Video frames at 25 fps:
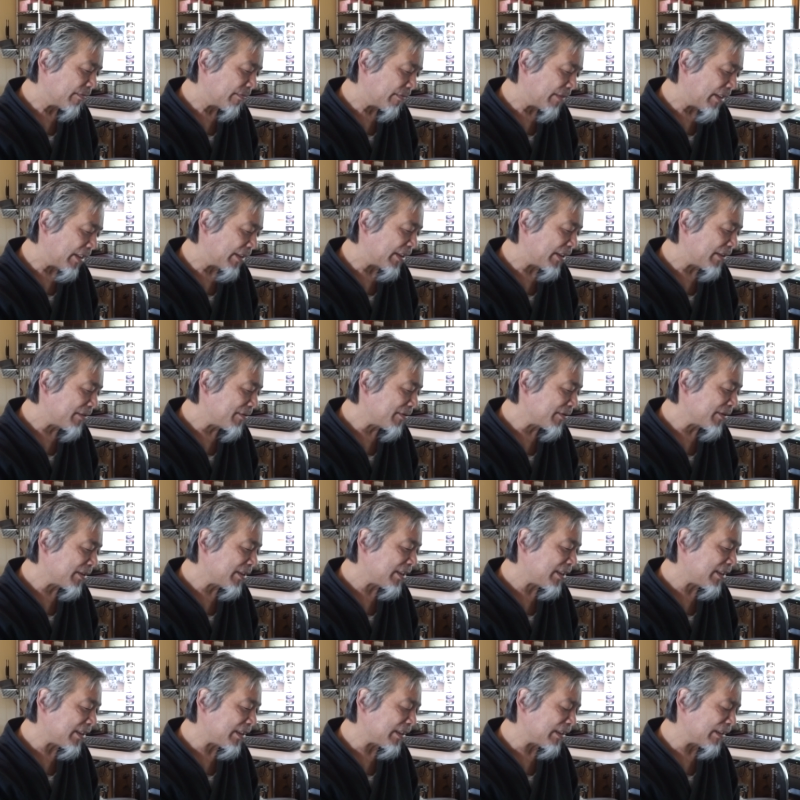まあ日本
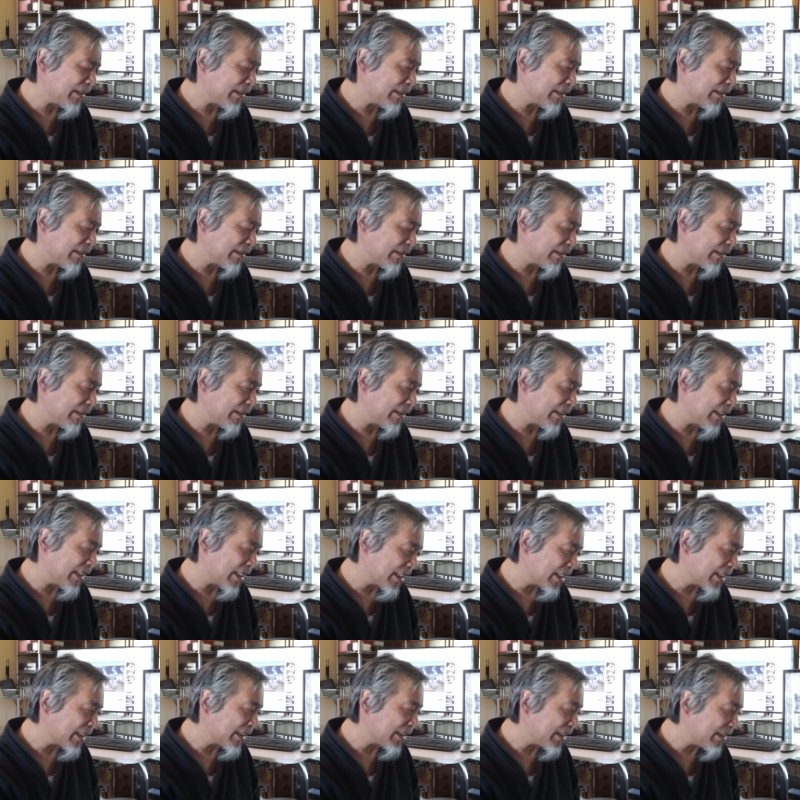人
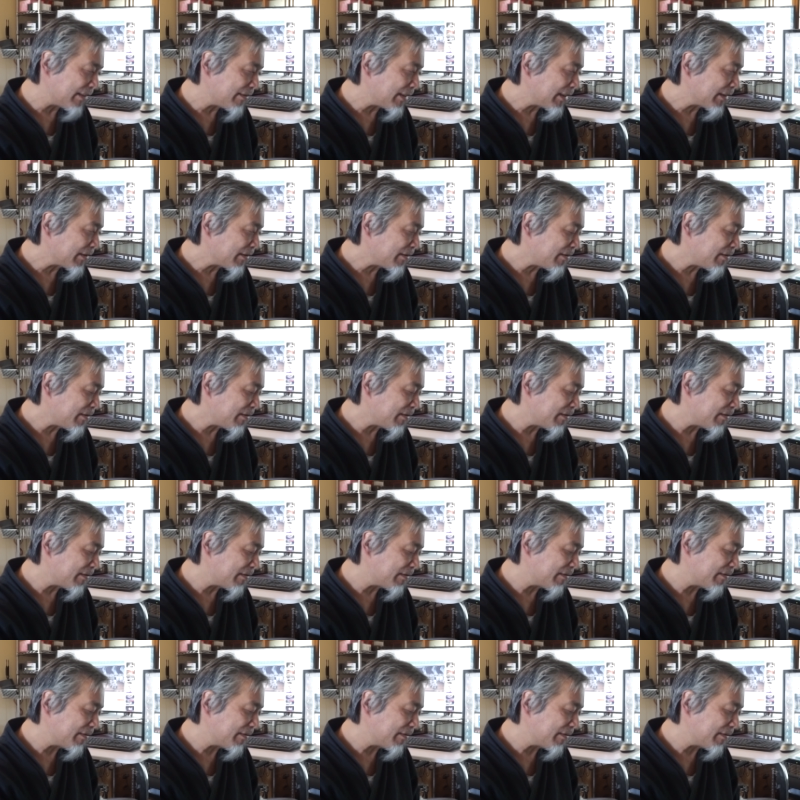ならではの